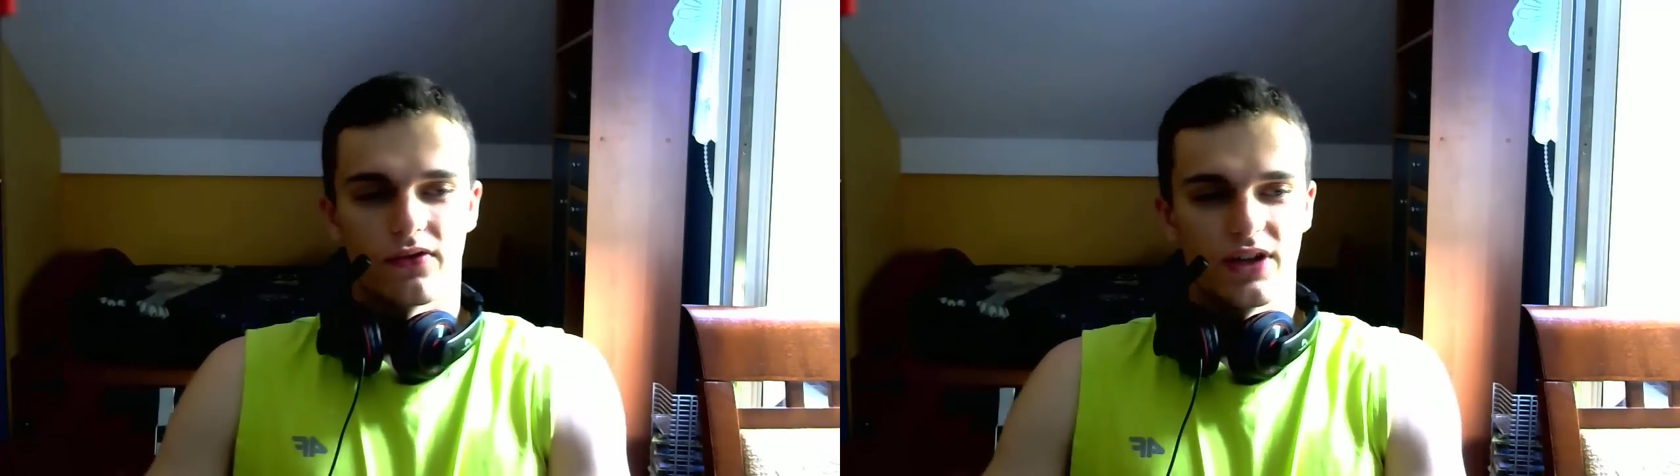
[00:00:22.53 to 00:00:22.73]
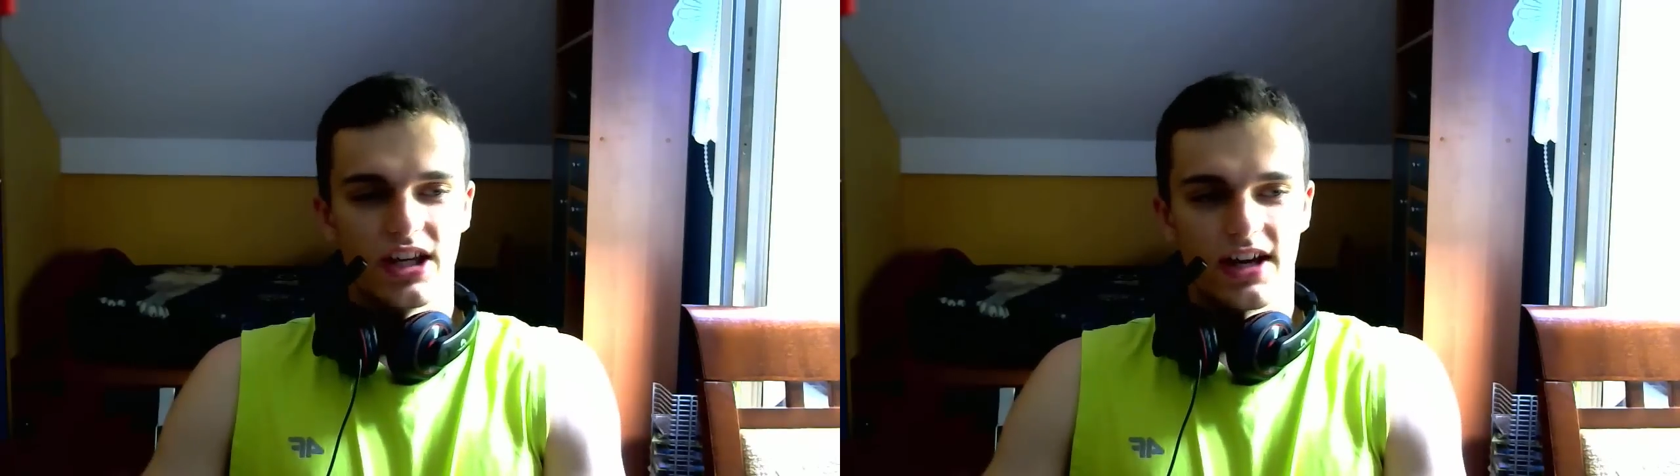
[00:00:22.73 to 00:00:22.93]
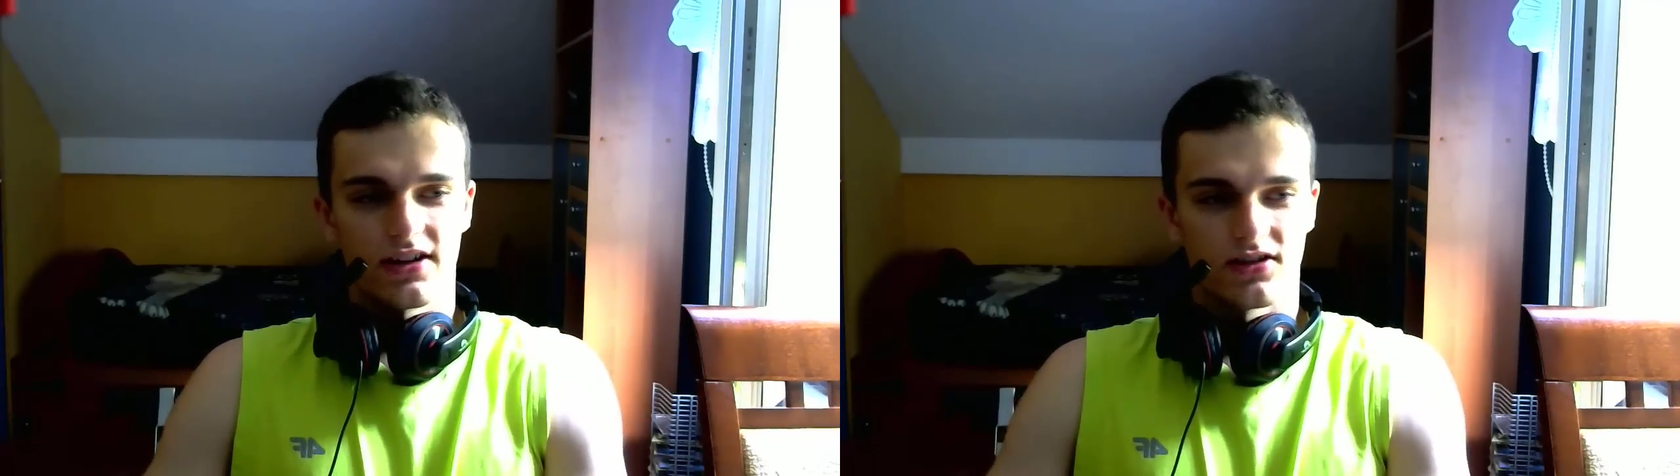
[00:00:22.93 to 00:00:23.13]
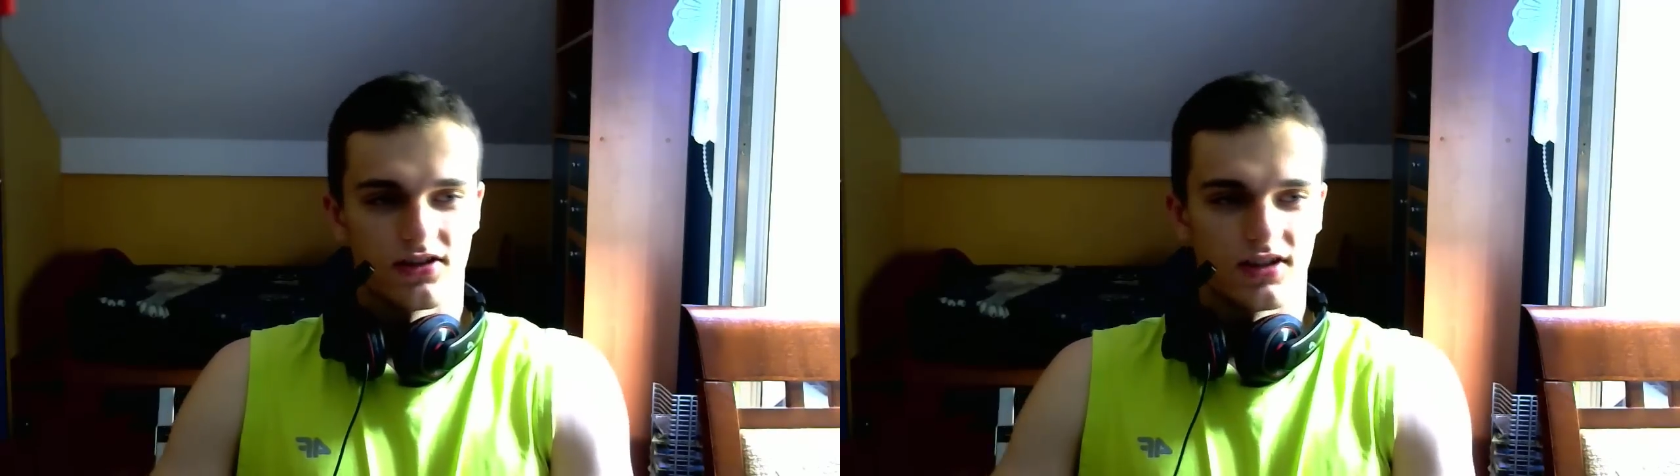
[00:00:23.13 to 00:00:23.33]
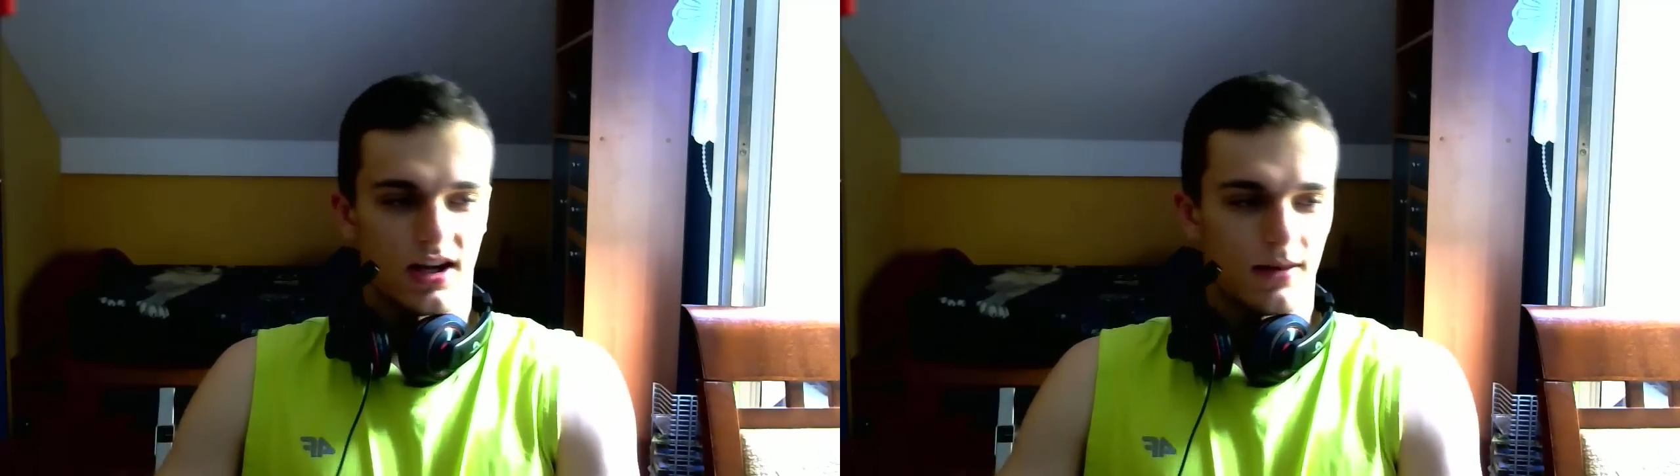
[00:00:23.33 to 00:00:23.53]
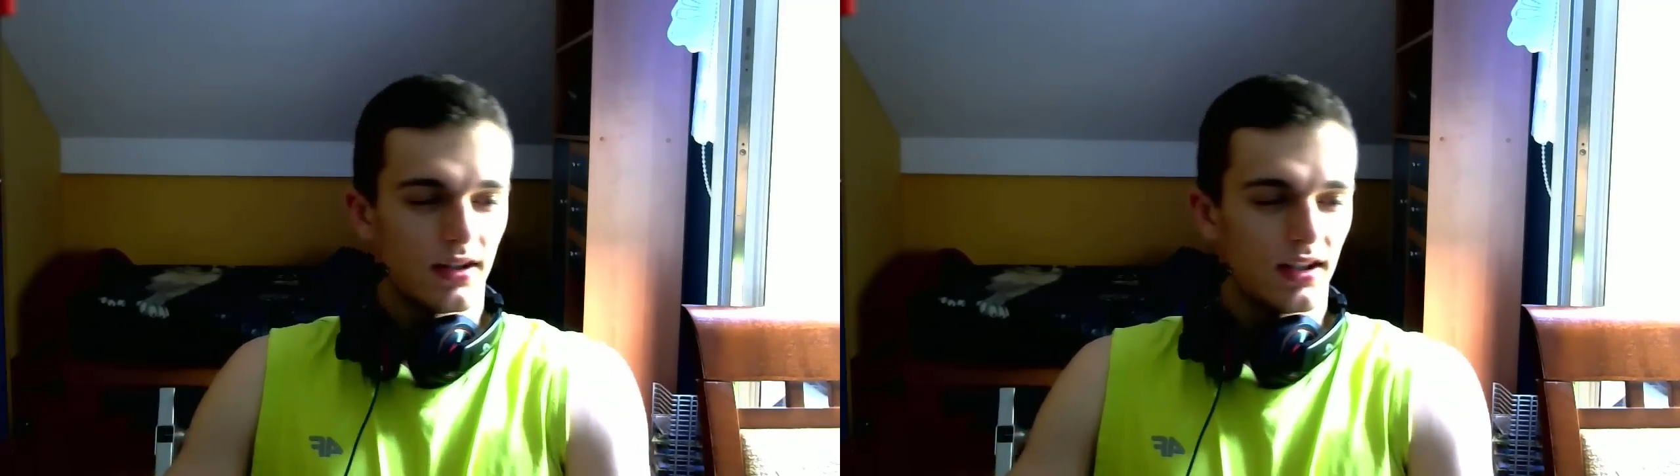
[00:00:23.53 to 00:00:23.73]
wyjeżdżam